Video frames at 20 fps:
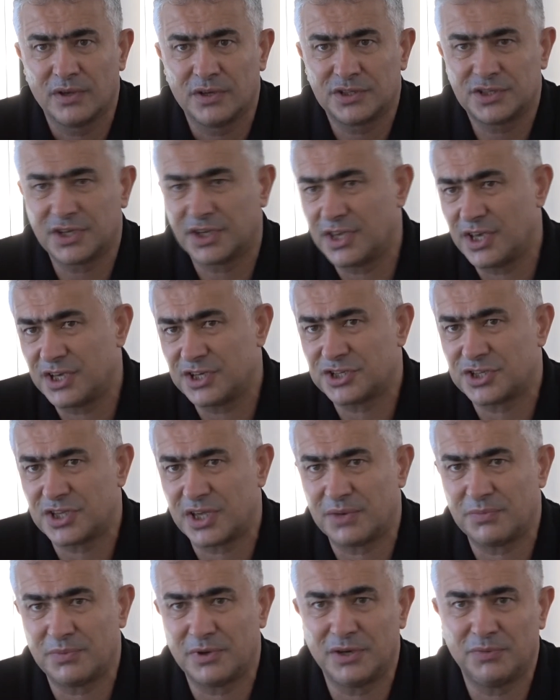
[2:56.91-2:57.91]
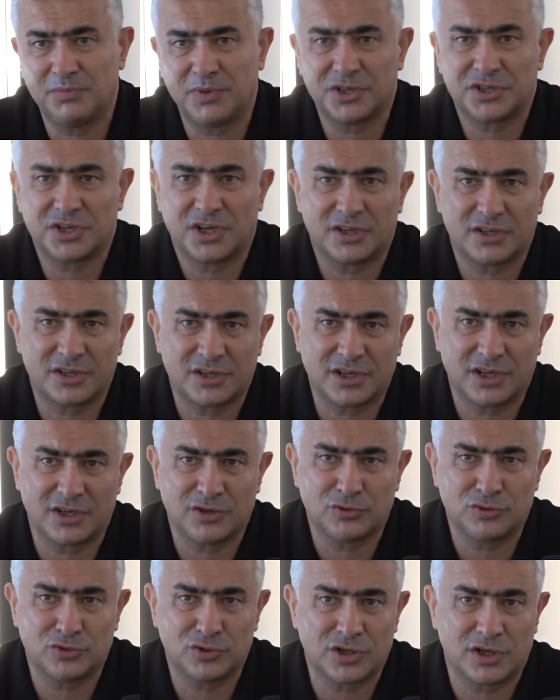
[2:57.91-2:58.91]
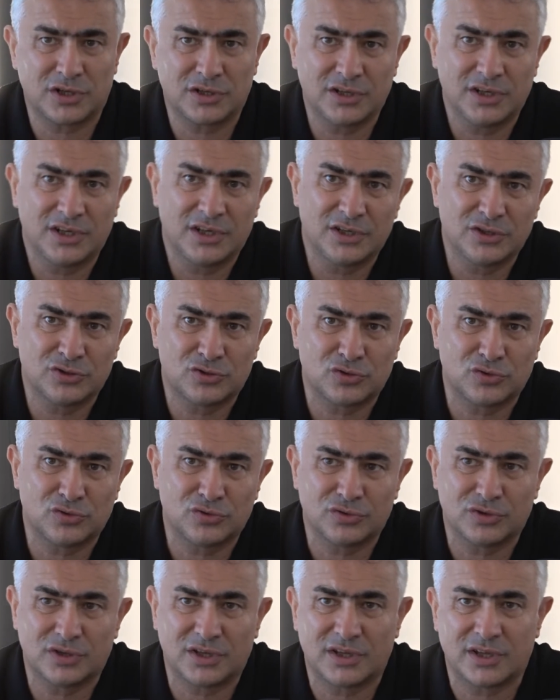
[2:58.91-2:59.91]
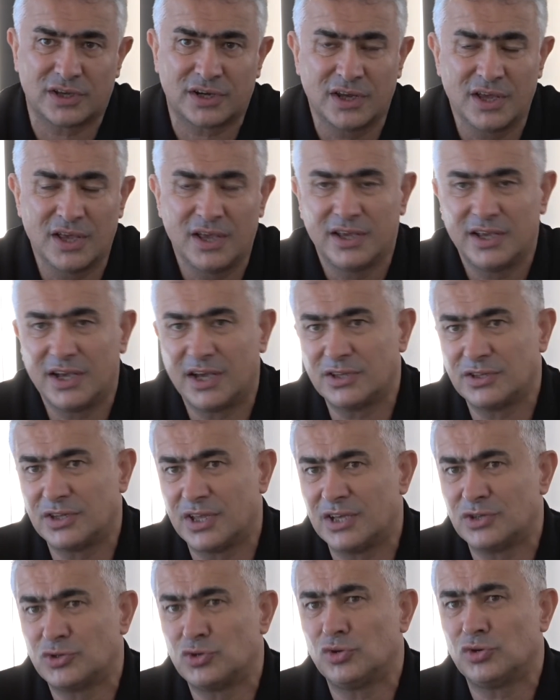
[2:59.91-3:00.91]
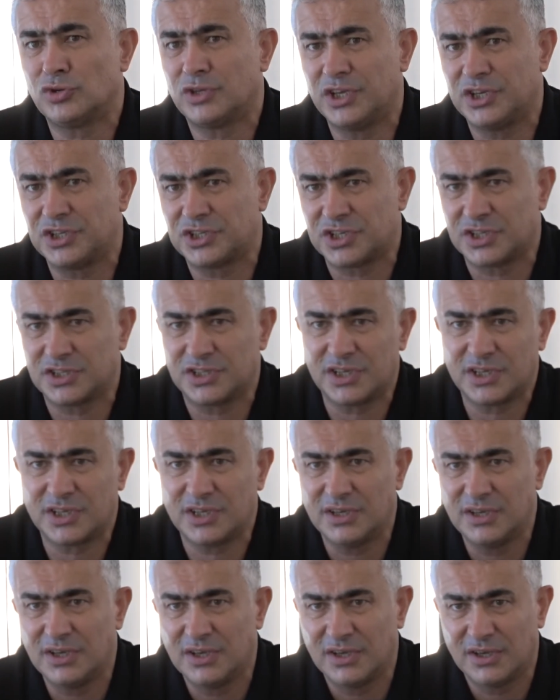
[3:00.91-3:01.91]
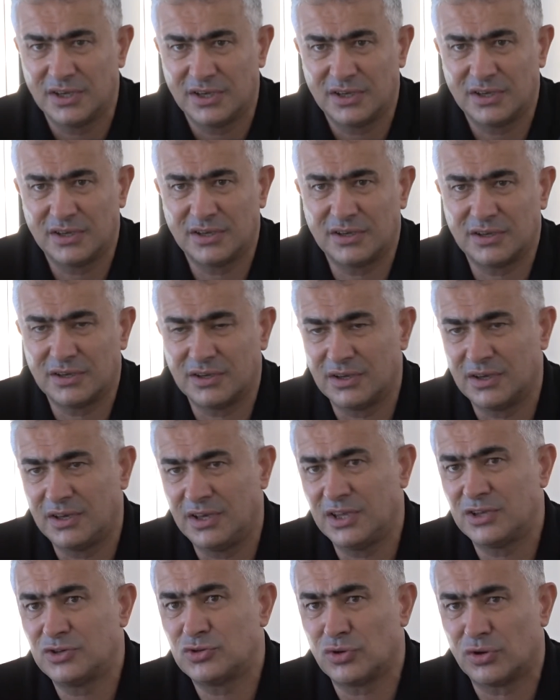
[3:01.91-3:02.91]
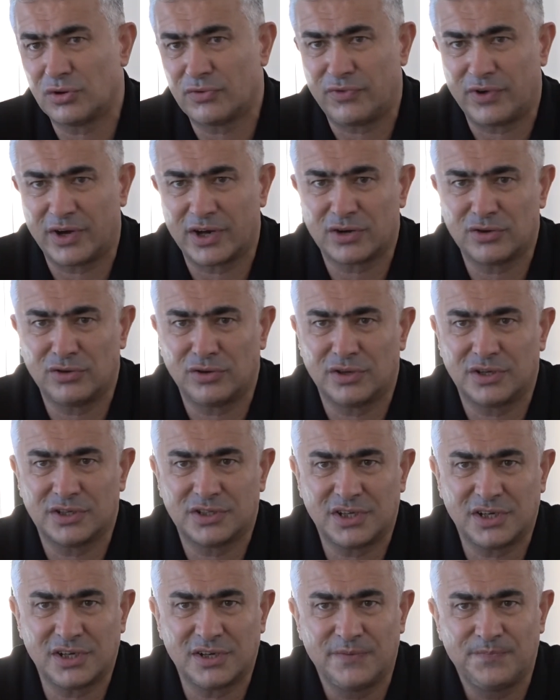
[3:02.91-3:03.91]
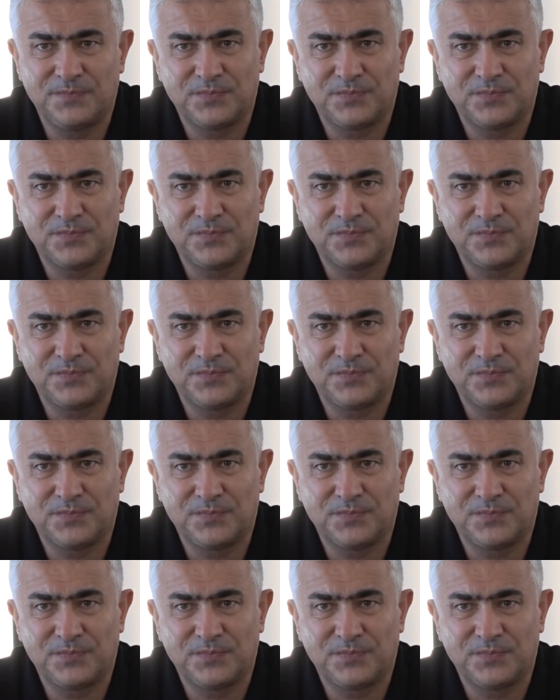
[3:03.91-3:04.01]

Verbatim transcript: İşte Gençler Birliği 5-6 tane oyuncu aldı. Ligin sonundalar. Yani daha çok değişecek. E, lig çok farklı olacak.